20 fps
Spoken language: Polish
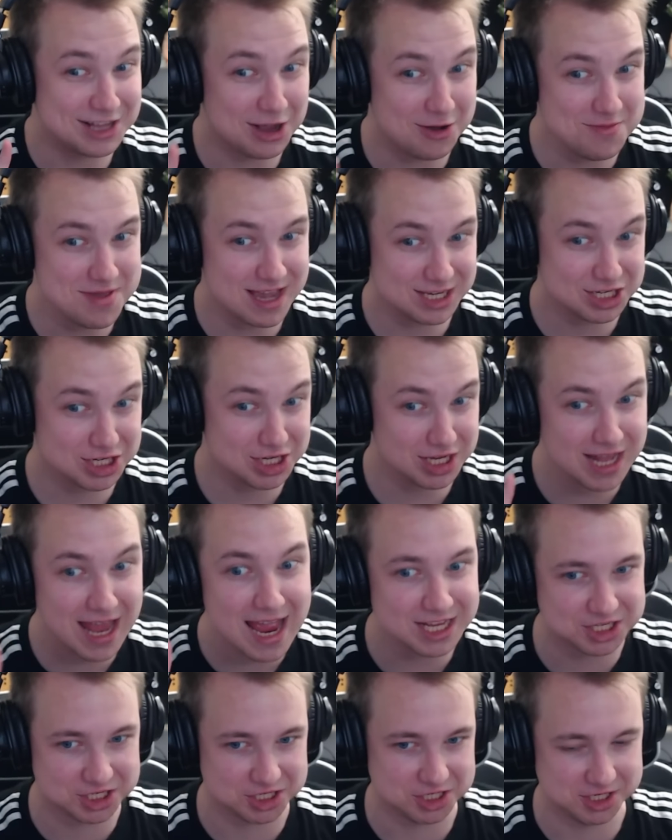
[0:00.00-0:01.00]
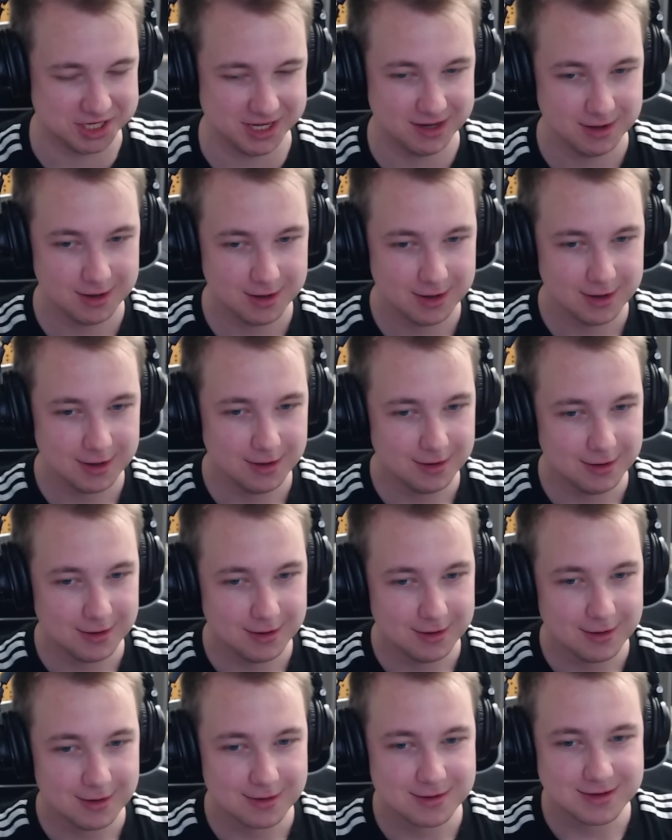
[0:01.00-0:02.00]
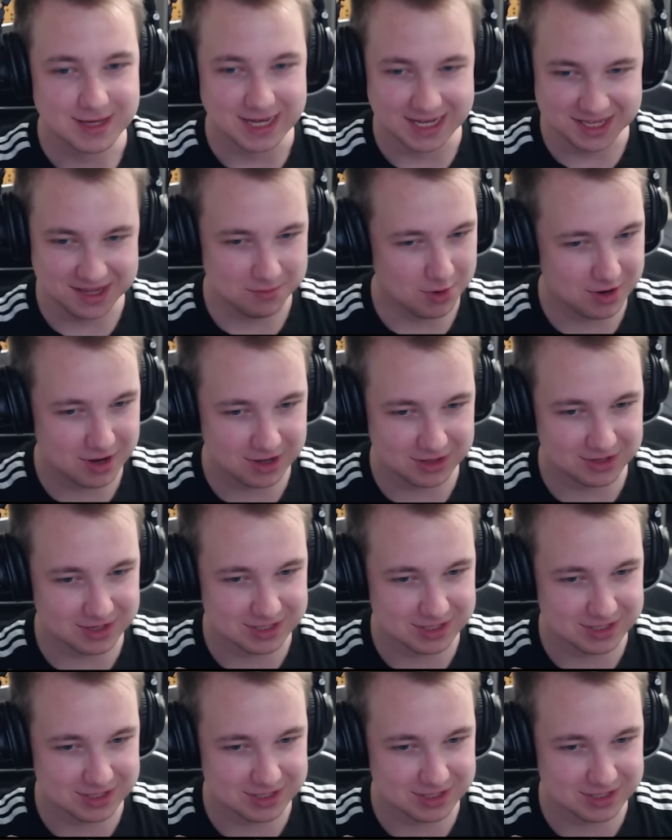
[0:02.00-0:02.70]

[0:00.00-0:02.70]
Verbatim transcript: to mnie śledzi ja nie mogę do